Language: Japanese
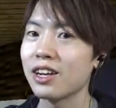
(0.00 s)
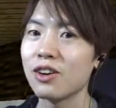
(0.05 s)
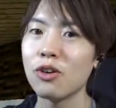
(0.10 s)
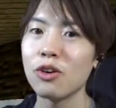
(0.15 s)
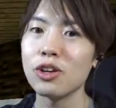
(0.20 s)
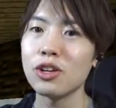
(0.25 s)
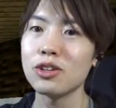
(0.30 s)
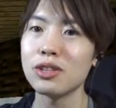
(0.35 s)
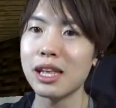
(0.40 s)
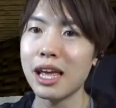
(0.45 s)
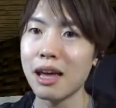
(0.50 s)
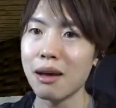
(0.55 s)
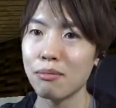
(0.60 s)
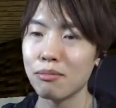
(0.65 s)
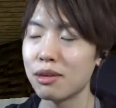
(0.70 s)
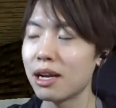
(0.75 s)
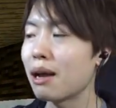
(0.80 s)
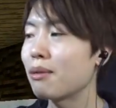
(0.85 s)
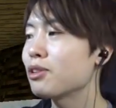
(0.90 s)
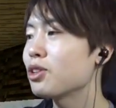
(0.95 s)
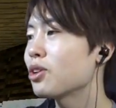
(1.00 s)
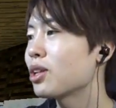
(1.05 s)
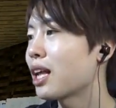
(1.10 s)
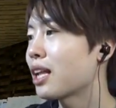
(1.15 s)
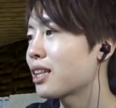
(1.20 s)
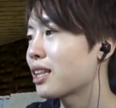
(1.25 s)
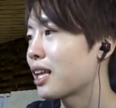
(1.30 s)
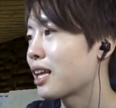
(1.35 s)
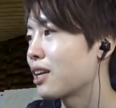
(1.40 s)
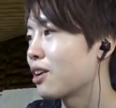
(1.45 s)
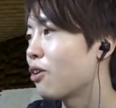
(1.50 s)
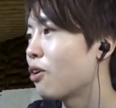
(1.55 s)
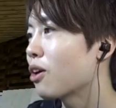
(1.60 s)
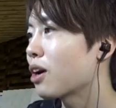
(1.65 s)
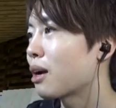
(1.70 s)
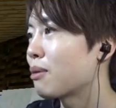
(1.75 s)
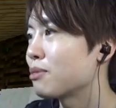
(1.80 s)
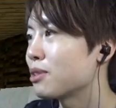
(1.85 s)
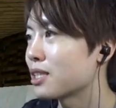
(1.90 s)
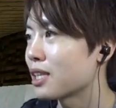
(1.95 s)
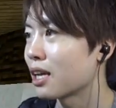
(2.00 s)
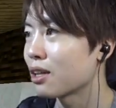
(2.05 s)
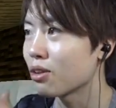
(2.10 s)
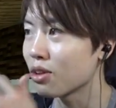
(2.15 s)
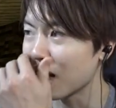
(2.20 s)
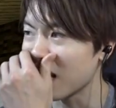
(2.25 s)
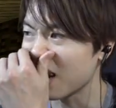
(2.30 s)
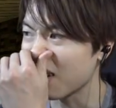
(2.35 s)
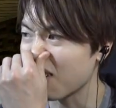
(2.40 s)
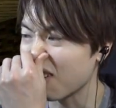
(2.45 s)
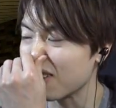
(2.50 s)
こういうねグラビトだったりオオカミさんのね